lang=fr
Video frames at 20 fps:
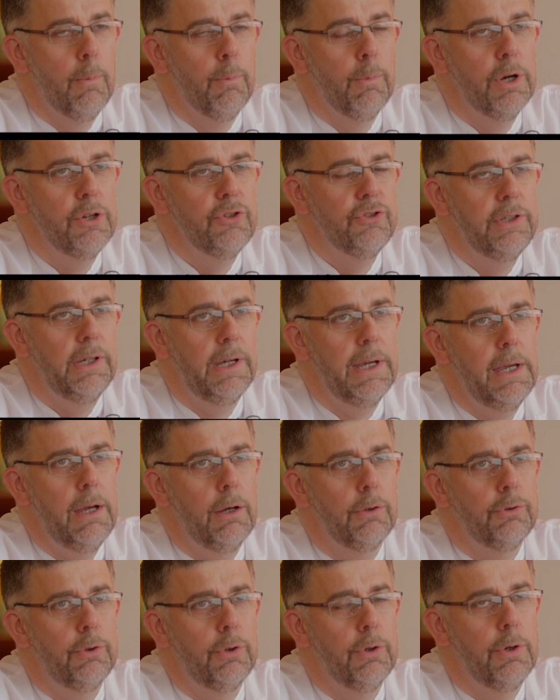moi, je dirais
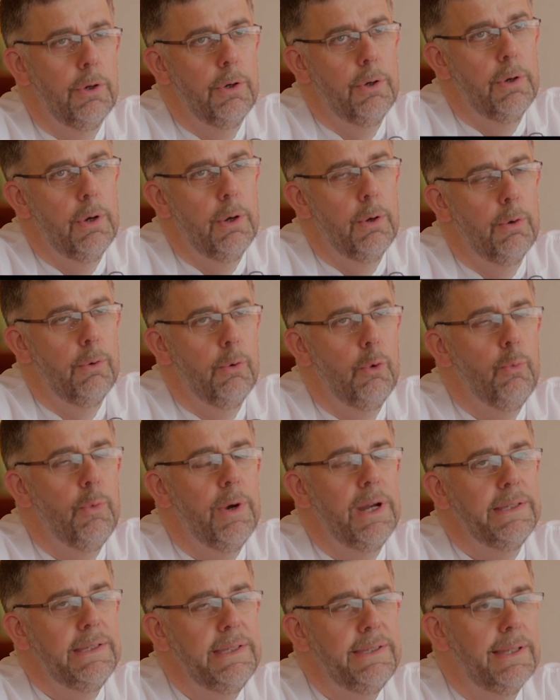entre euh, au
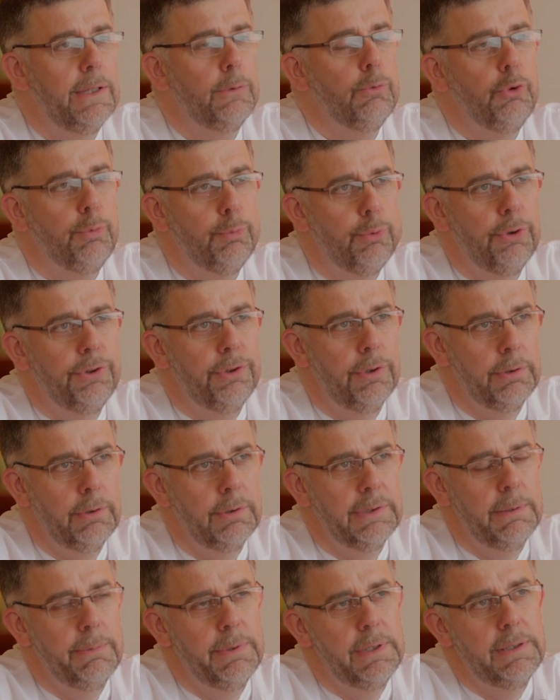moins 10 à 12 de
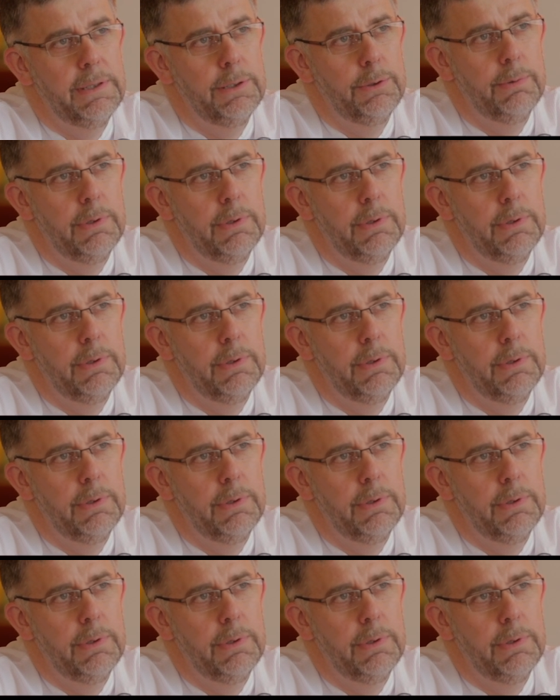rentabilité